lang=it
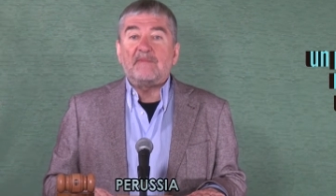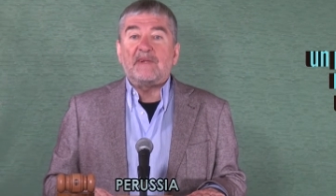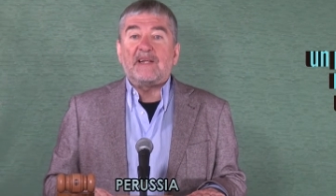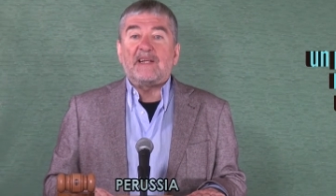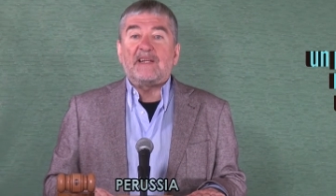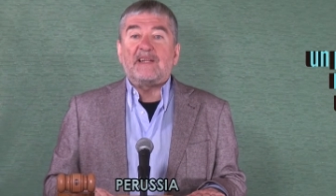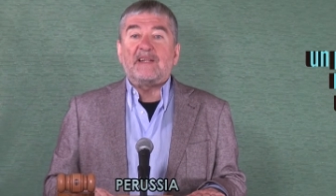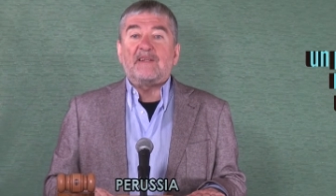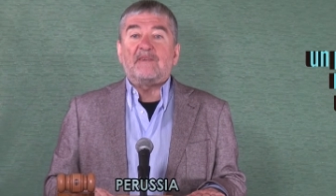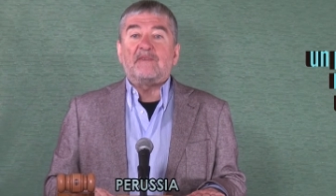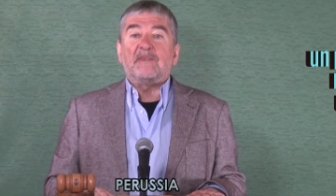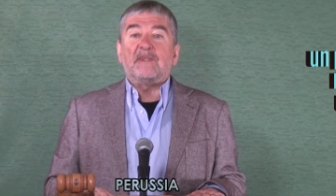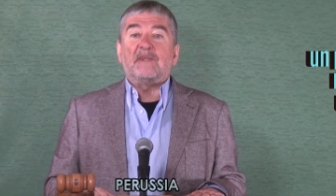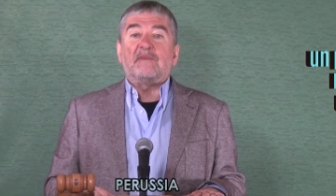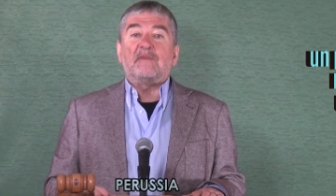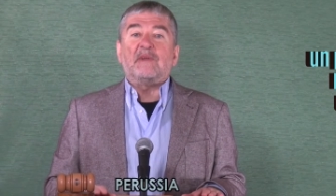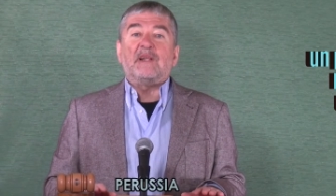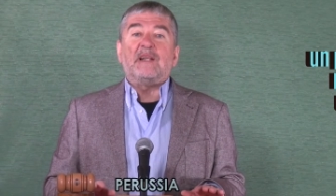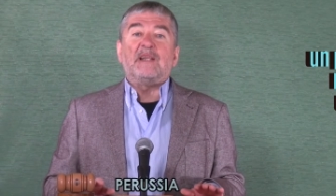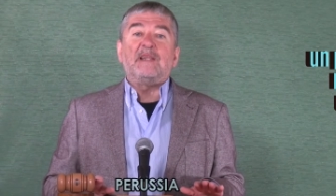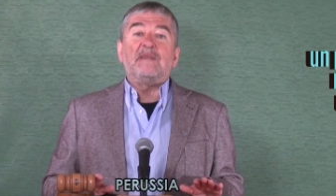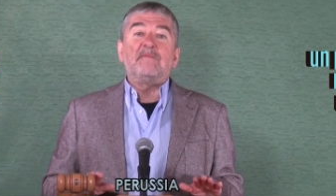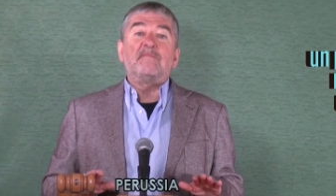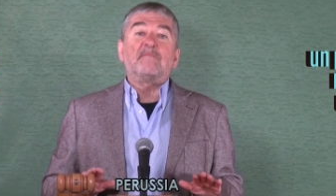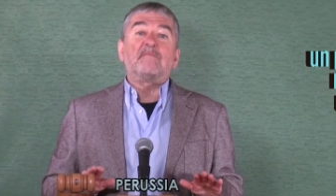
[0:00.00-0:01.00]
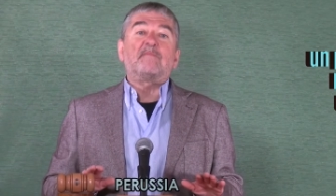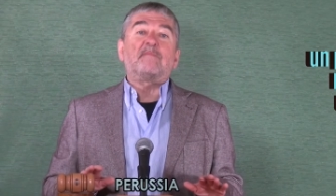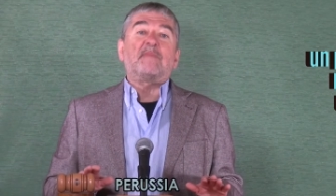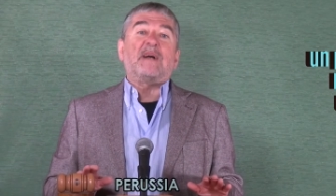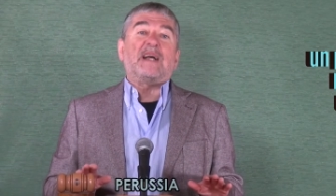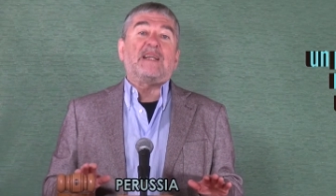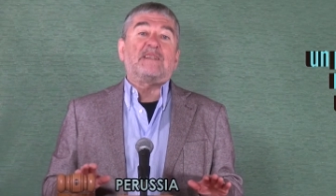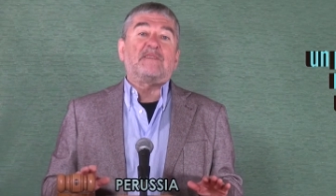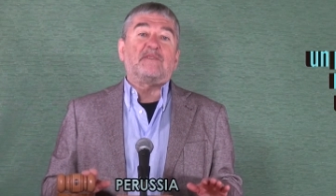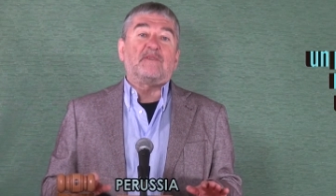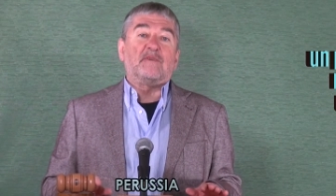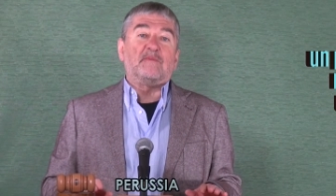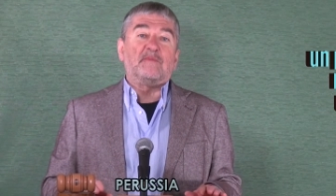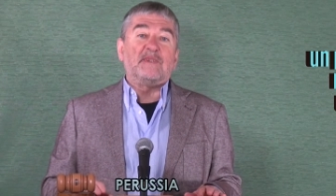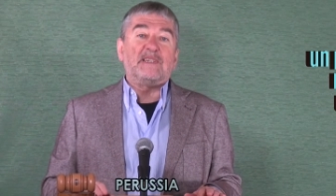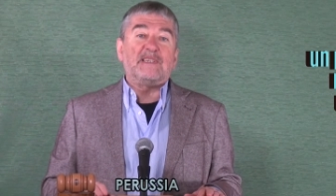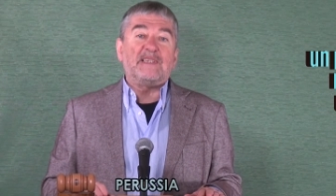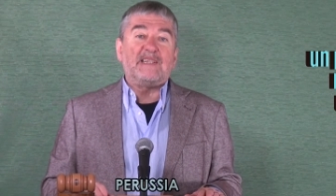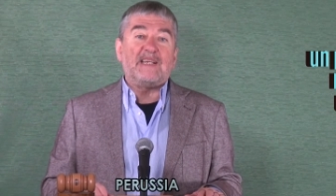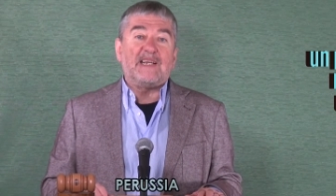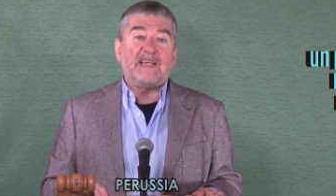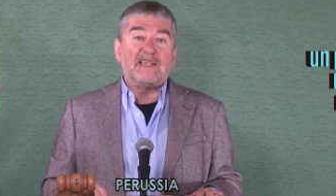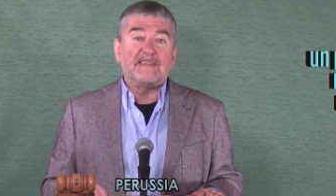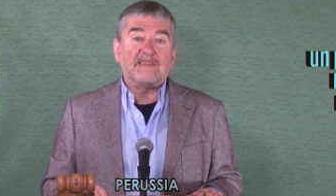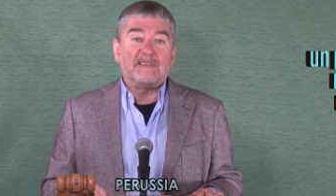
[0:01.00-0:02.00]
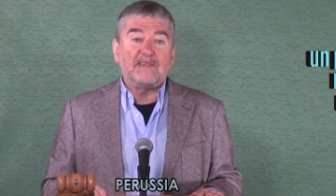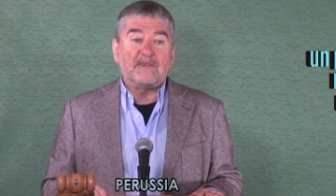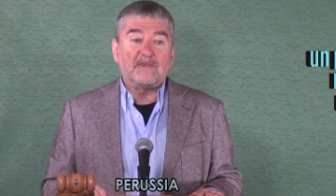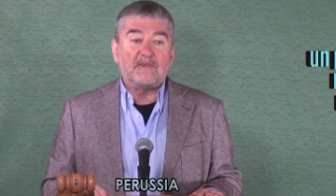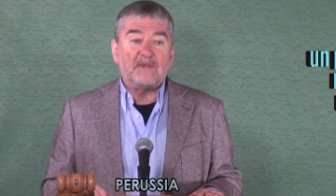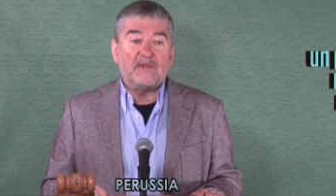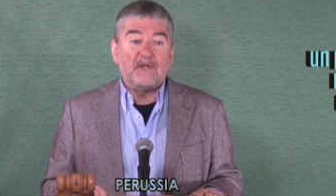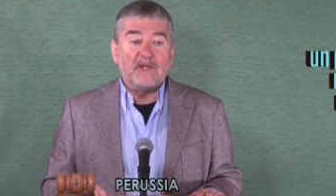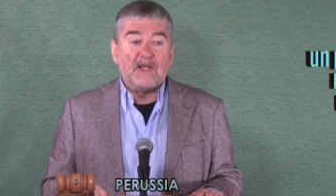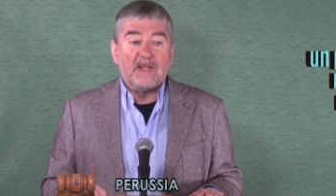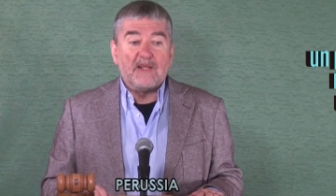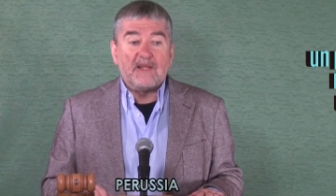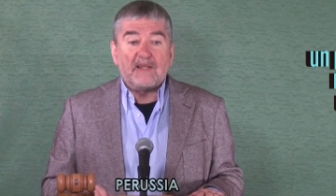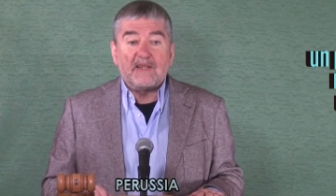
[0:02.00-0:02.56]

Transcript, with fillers: mancano di quell'impatto mediatico